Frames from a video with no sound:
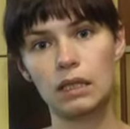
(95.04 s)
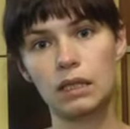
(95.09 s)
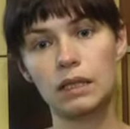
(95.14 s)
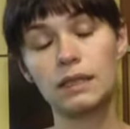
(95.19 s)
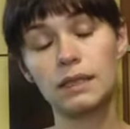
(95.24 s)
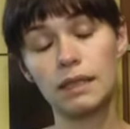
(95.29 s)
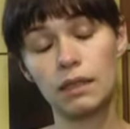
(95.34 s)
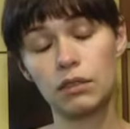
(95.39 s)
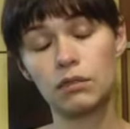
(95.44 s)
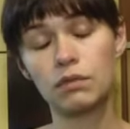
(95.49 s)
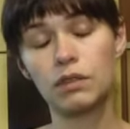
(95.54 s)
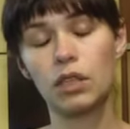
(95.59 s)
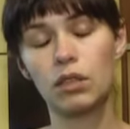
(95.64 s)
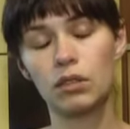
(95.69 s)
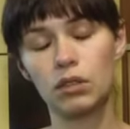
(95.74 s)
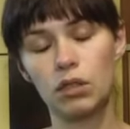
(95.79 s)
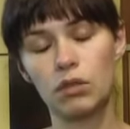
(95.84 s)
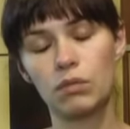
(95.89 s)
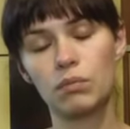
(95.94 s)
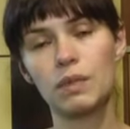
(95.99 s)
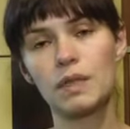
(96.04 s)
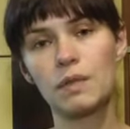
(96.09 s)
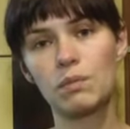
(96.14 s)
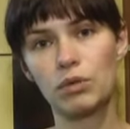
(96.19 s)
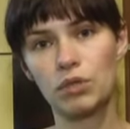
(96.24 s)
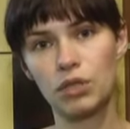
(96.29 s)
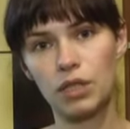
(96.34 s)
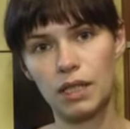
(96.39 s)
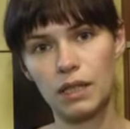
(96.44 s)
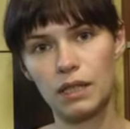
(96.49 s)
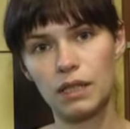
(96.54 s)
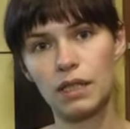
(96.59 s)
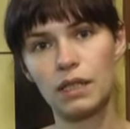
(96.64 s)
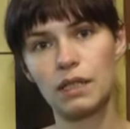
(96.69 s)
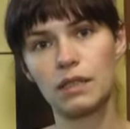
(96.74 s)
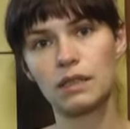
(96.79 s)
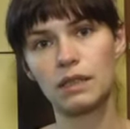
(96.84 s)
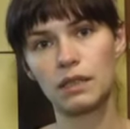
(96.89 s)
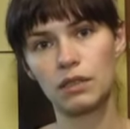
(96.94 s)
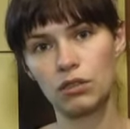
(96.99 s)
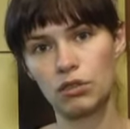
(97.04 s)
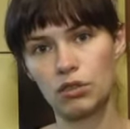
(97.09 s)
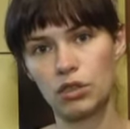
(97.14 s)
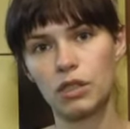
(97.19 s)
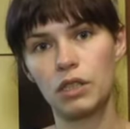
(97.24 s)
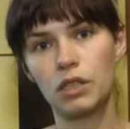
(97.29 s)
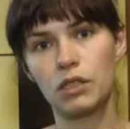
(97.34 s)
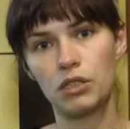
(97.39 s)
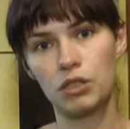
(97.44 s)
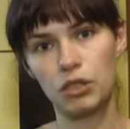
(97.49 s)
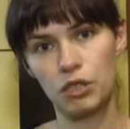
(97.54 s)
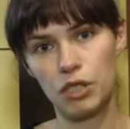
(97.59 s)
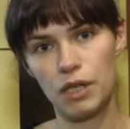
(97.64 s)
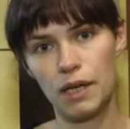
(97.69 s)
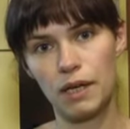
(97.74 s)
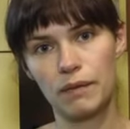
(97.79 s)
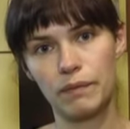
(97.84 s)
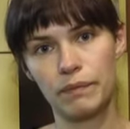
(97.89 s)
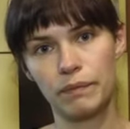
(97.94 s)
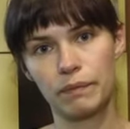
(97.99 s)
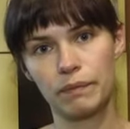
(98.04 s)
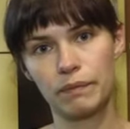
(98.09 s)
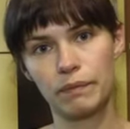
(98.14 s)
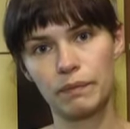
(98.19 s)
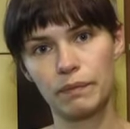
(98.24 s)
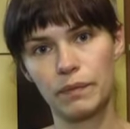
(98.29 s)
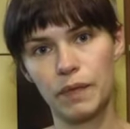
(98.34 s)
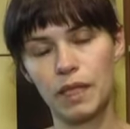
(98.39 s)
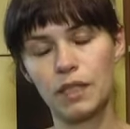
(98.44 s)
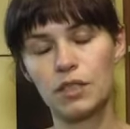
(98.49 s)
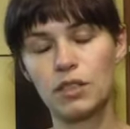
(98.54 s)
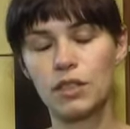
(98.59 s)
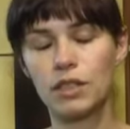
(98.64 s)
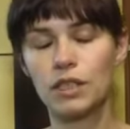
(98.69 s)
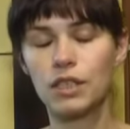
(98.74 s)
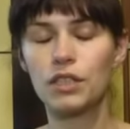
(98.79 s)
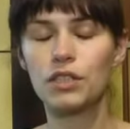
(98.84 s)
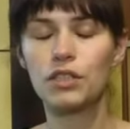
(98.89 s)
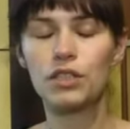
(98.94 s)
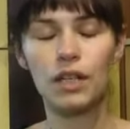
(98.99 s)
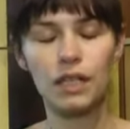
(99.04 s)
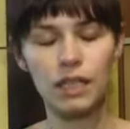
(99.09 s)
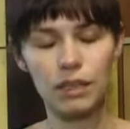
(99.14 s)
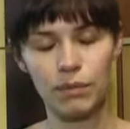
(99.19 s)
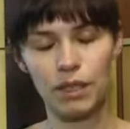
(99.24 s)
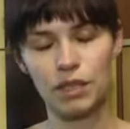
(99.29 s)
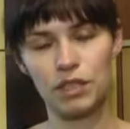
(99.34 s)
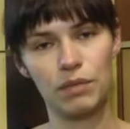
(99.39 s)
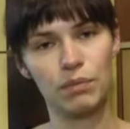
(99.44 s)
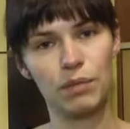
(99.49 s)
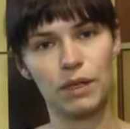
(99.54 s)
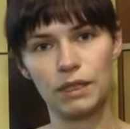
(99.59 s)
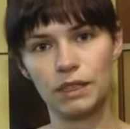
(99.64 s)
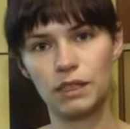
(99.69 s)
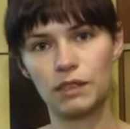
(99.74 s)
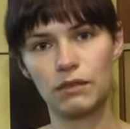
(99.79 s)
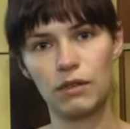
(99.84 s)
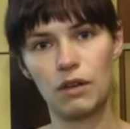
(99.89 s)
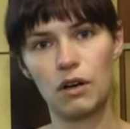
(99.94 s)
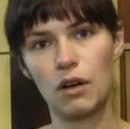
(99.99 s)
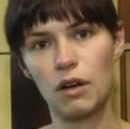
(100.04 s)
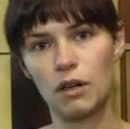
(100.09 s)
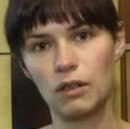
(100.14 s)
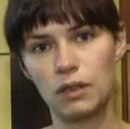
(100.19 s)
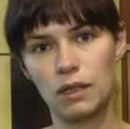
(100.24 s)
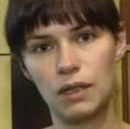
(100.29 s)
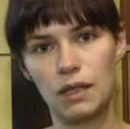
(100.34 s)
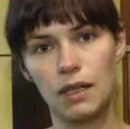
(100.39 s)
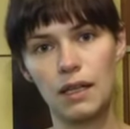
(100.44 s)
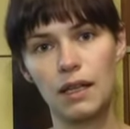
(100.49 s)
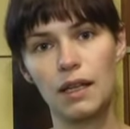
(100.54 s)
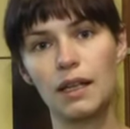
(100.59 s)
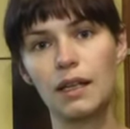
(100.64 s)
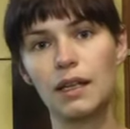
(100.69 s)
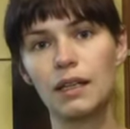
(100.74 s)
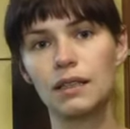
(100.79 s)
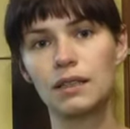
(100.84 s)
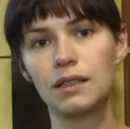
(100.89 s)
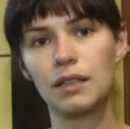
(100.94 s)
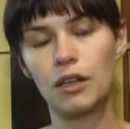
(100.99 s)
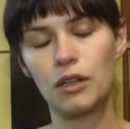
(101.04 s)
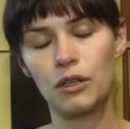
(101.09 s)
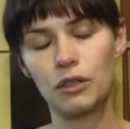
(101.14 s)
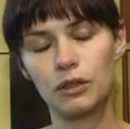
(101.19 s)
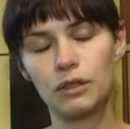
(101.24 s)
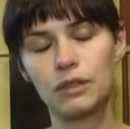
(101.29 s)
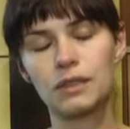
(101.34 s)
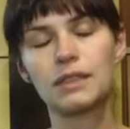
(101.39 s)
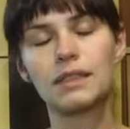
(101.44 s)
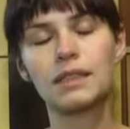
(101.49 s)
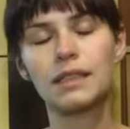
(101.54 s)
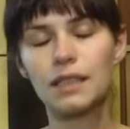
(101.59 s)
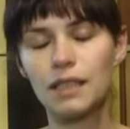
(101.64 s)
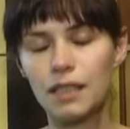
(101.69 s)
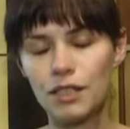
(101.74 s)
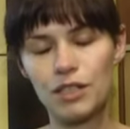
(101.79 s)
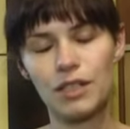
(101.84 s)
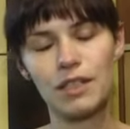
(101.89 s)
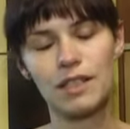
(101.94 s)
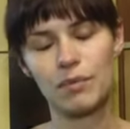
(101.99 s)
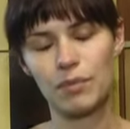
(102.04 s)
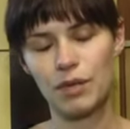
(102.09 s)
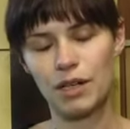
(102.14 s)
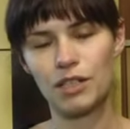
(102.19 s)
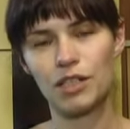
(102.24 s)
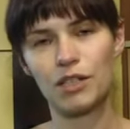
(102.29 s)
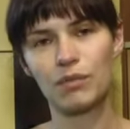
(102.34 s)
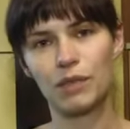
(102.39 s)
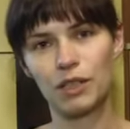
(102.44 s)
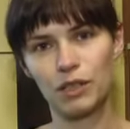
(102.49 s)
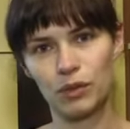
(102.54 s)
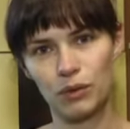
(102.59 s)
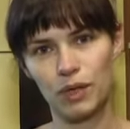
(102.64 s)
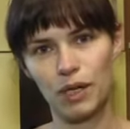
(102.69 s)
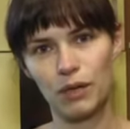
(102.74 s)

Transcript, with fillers: i stanowi ono bezpośrednie zagrożenie życia. Także jeżeli macie Państwo ochotę, to serdecznie zapraszam na tą